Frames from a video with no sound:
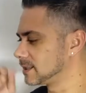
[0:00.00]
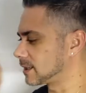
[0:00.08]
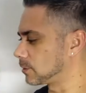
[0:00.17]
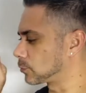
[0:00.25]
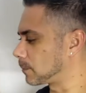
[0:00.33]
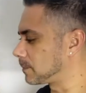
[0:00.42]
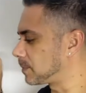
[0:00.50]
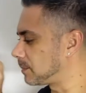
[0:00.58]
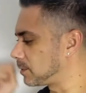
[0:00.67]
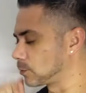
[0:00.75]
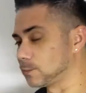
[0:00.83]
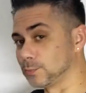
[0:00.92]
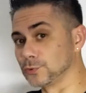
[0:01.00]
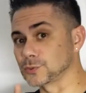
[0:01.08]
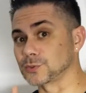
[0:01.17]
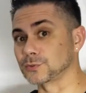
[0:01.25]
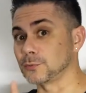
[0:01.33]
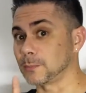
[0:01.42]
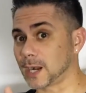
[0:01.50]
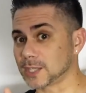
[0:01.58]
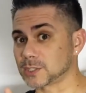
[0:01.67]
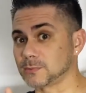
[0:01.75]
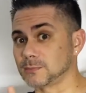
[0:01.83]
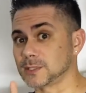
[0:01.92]
que eu estou imprimindo um busto do
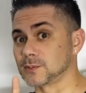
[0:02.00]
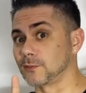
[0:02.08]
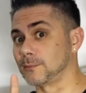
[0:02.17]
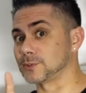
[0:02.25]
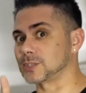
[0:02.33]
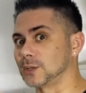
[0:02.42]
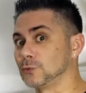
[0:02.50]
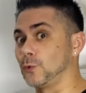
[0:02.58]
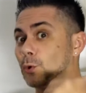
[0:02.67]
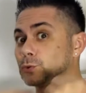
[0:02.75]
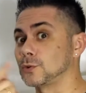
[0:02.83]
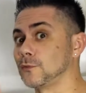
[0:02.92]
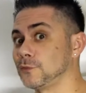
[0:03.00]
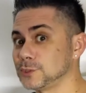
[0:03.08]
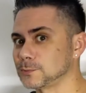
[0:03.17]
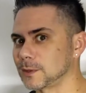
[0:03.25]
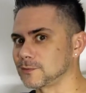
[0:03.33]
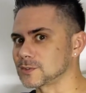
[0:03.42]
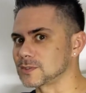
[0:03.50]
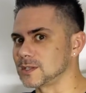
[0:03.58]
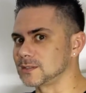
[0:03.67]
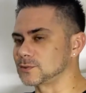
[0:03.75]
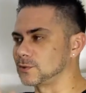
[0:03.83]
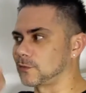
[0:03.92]
Batman, mas eu vou mostrar no outro vídeo para
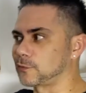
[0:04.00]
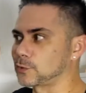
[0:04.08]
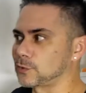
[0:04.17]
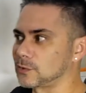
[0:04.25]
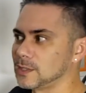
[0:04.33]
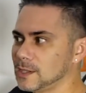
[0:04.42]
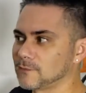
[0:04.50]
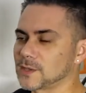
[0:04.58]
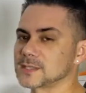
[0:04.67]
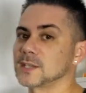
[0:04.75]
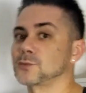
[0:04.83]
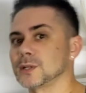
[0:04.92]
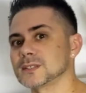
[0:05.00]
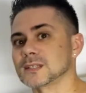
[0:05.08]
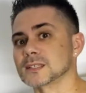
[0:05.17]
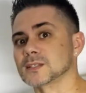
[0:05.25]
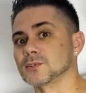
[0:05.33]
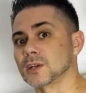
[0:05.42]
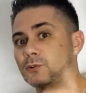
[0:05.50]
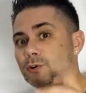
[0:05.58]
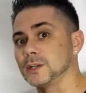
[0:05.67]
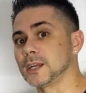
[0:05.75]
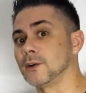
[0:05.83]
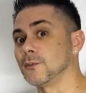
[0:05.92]
vocês, quando eu for fazer a atualização da
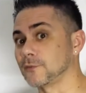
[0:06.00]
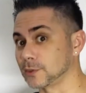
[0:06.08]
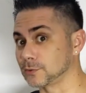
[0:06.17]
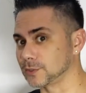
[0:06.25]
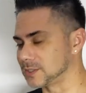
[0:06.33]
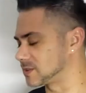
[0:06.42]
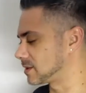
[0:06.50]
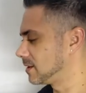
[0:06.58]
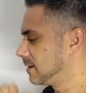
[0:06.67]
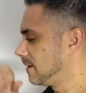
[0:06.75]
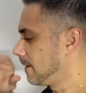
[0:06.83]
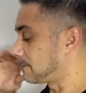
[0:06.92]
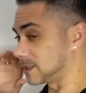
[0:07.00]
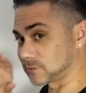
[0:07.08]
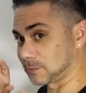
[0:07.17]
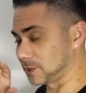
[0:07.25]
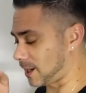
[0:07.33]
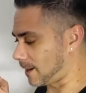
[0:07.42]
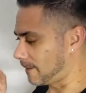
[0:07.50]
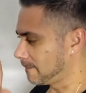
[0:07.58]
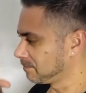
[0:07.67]
Core A1V2. Mas vamos lá.